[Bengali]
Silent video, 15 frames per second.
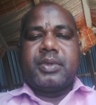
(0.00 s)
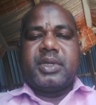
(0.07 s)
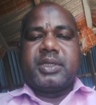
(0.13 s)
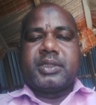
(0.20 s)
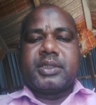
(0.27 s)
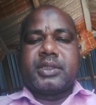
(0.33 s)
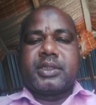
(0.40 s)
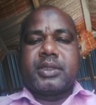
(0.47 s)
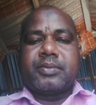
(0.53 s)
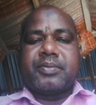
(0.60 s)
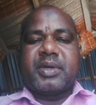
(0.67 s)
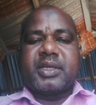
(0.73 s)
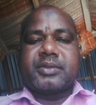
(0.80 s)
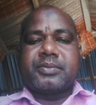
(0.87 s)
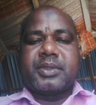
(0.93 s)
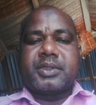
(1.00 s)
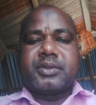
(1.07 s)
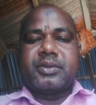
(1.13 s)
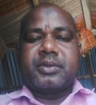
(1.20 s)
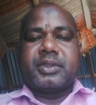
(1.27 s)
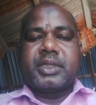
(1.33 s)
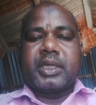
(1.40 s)
ইংরেজিতে ফার্স্ট
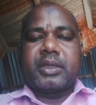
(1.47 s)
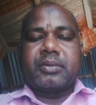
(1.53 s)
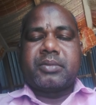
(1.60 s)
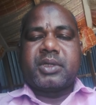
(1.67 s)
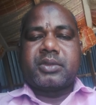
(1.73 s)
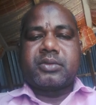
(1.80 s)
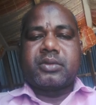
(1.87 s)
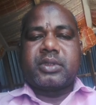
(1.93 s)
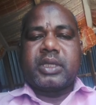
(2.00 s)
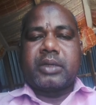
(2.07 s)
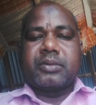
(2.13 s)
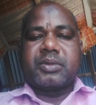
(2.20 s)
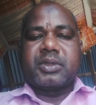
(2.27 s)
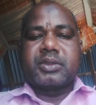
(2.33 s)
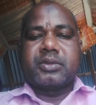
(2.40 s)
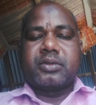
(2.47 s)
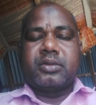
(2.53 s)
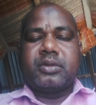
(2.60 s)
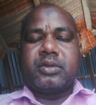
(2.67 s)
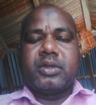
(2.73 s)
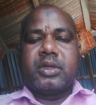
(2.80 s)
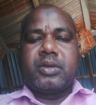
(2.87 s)
পার্সন সেকেন্ড পার্সন থার্ড পার্সন
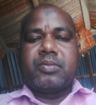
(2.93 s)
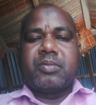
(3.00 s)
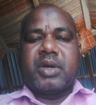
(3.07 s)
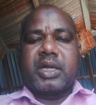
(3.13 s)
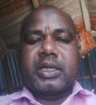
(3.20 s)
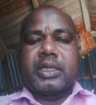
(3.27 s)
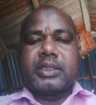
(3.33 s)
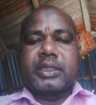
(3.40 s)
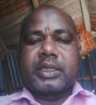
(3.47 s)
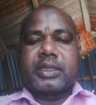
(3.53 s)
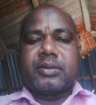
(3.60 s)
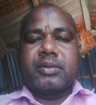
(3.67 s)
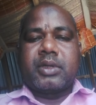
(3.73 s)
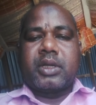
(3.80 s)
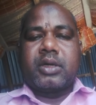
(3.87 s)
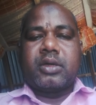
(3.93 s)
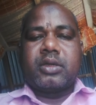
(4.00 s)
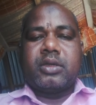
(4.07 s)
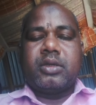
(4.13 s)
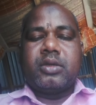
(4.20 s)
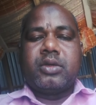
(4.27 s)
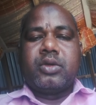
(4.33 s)
বাংলা যাকে বলা
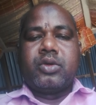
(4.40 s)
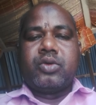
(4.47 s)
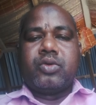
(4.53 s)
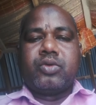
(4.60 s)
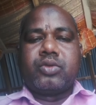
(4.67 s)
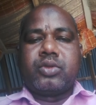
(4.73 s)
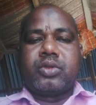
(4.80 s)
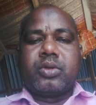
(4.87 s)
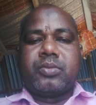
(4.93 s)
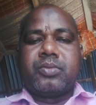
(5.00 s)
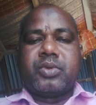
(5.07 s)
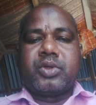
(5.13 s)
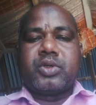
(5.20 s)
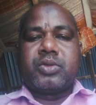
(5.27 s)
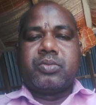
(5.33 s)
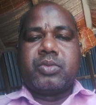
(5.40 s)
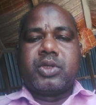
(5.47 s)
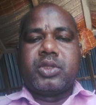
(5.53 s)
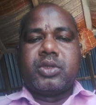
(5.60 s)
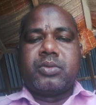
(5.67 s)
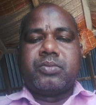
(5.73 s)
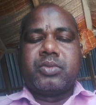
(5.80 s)
হয় উত্তম পুরুষ
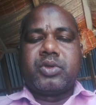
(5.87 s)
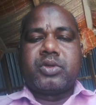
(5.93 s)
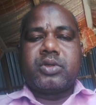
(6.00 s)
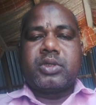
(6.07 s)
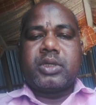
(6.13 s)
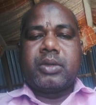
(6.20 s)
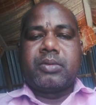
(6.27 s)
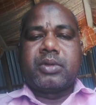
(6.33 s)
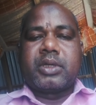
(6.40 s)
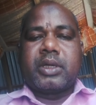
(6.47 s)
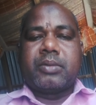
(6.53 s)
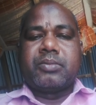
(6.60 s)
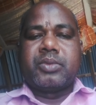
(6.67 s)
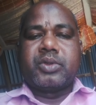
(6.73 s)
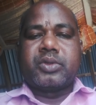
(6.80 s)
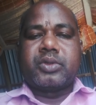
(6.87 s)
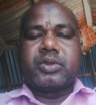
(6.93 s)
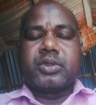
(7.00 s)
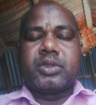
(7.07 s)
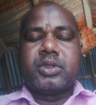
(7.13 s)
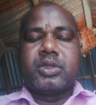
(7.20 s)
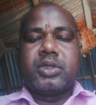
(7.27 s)
মধ্যম পুরুষ এবং নাম পুরুষ
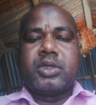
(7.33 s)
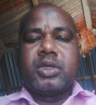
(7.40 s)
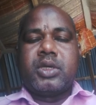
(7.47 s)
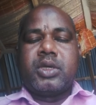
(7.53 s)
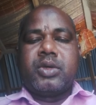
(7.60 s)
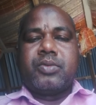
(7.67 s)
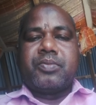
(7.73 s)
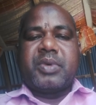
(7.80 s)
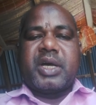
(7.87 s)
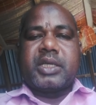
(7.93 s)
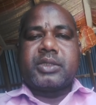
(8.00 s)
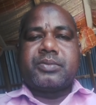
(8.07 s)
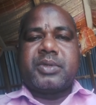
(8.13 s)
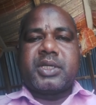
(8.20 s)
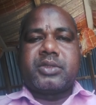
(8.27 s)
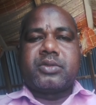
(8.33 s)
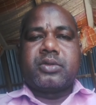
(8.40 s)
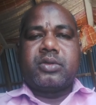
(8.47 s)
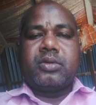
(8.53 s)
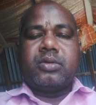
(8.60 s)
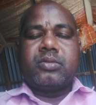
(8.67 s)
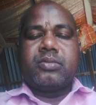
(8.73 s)
ফার্স্ট
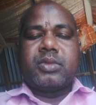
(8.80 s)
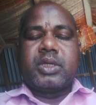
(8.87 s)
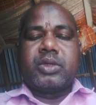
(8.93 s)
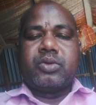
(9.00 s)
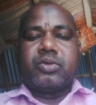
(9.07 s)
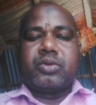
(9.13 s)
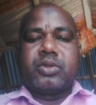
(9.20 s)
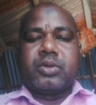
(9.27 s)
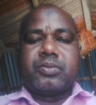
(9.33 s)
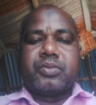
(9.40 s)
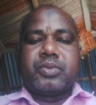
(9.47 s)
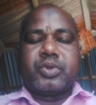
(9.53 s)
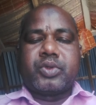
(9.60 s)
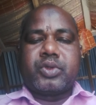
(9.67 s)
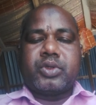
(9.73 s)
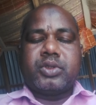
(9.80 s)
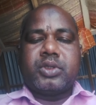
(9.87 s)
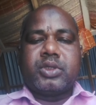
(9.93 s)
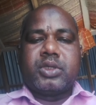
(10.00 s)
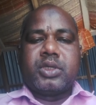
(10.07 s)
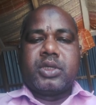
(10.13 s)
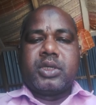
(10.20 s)
পার্সন মানে উত্তম পুরুষ
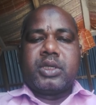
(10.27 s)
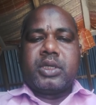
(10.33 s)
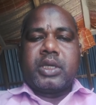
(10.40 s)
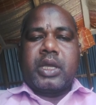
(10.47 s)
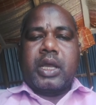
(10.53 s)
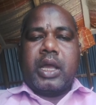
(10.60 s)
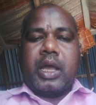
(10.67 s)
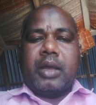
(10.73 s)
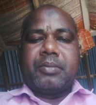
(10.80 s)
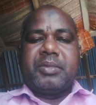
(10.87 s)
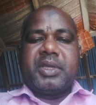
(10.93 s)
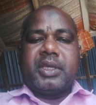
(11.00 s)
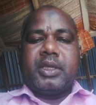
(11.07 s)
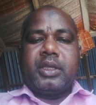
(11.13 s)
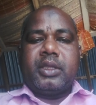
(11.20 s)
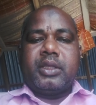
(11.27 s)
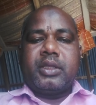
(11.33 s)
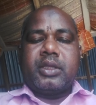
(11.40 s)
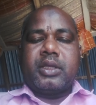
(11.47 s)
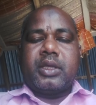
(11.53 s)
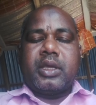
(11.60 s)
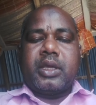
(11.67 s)
আমি
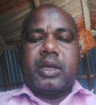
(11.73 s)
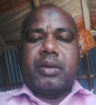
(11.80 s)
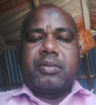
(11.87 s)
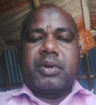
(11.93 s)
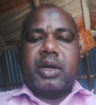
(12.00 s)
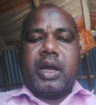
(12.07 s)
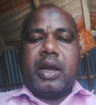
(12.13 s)
এবং